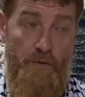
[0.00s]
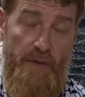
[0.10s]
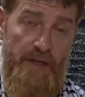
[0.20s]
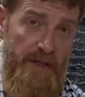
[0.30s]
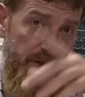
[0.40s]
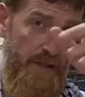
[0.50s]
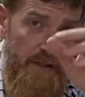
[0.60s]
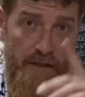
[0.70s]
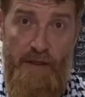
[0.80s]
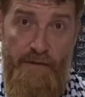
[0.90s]
وما راح يصير
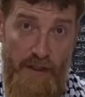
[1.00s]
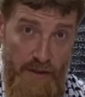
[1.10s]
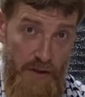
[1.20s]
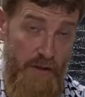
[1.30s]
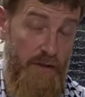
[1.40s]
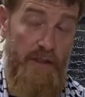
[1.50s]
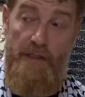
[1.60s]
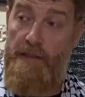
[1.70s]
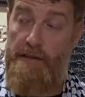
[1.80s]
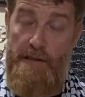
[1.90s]
عندك فاش
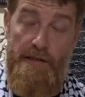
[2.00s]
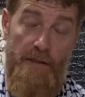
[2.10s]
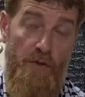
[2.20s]
إذا أنت عندك